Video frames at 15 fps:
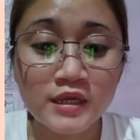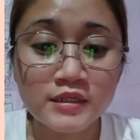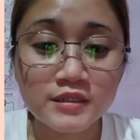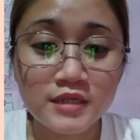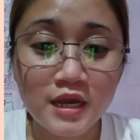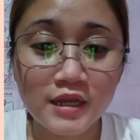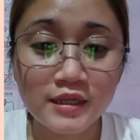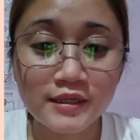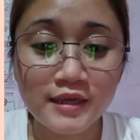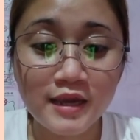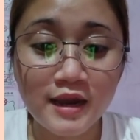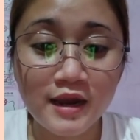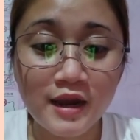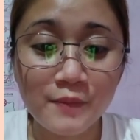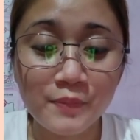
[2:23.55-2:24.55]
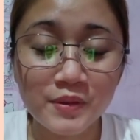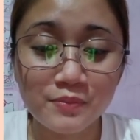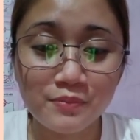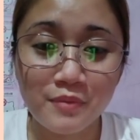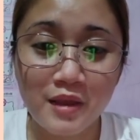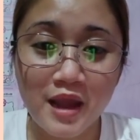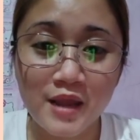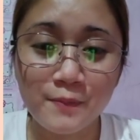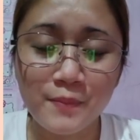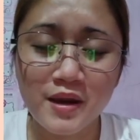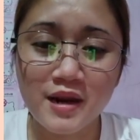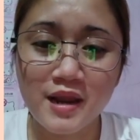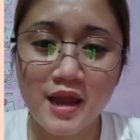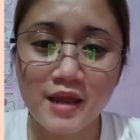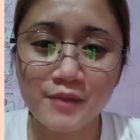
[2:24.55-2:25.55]
sa kanyang kapitbahay
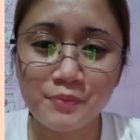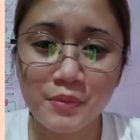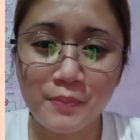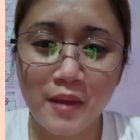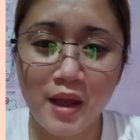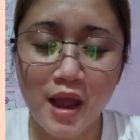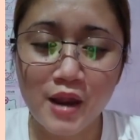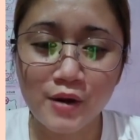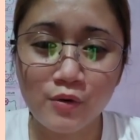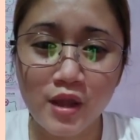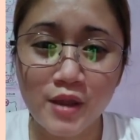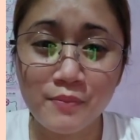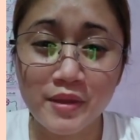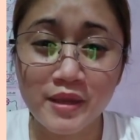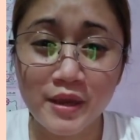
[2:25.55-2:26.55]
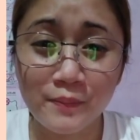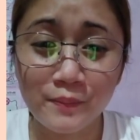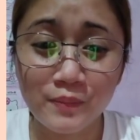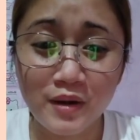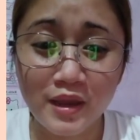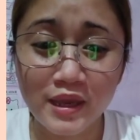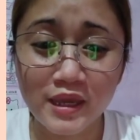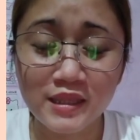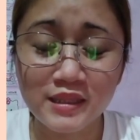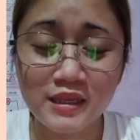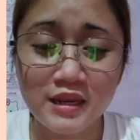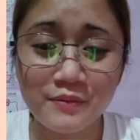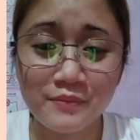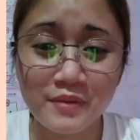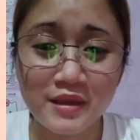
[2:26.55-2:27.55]
para kahit papaano ay may apply
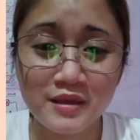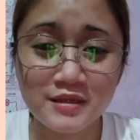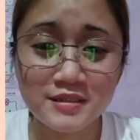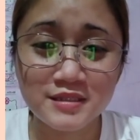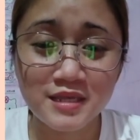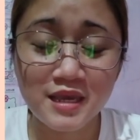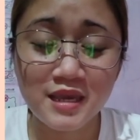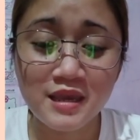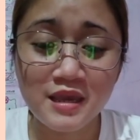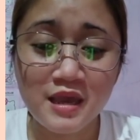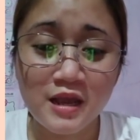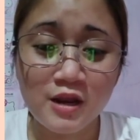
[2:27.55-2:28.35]
nila Macy.